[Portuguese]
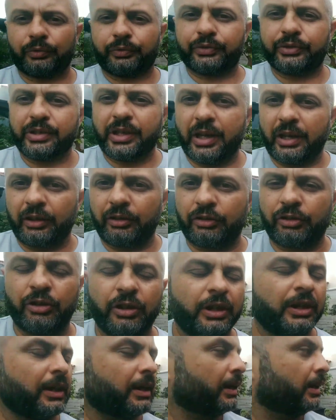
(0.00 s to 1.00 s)
suficiente
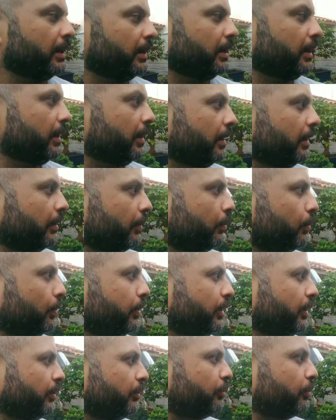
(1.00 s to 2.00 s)
e com
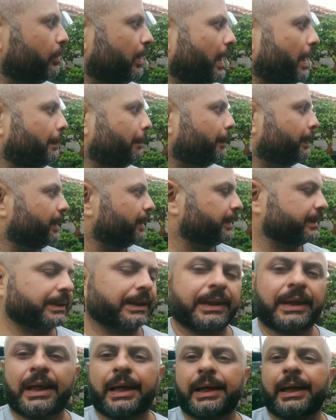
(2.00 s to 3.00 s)
isso a
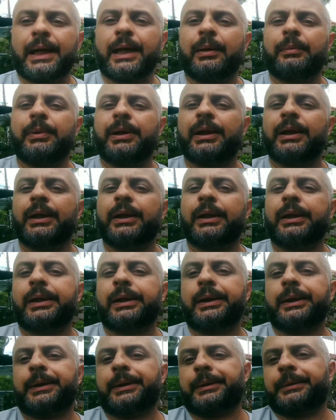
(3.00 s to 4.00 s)
planta
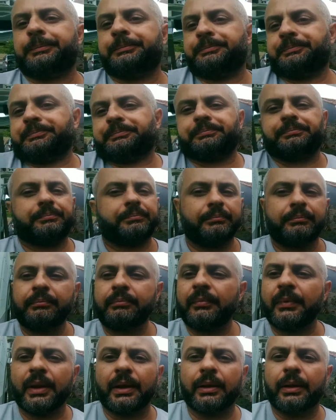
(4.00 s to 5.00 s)
acaba
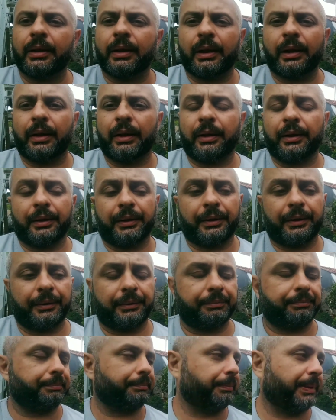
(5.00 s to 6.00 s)

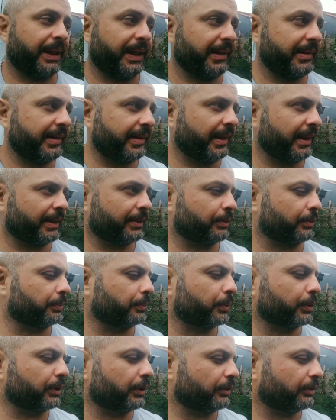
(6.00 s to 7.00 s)
é, perecendo.
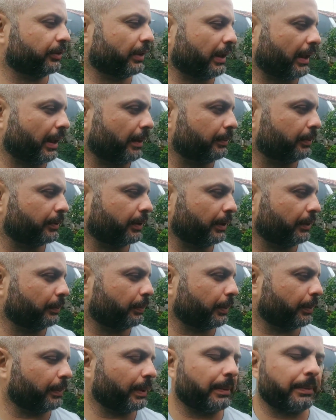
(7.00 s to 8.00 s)
Muitas acabam tendo um
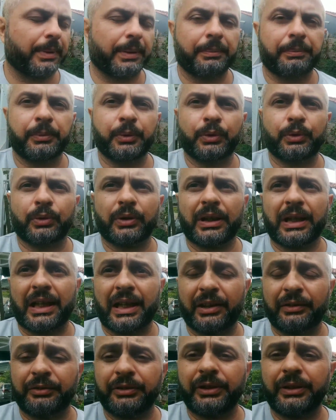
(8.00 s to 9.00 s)
problema muito
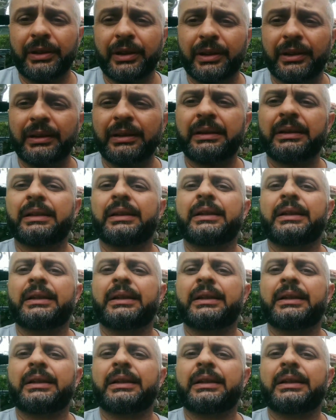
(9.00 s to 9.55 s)
grave, né?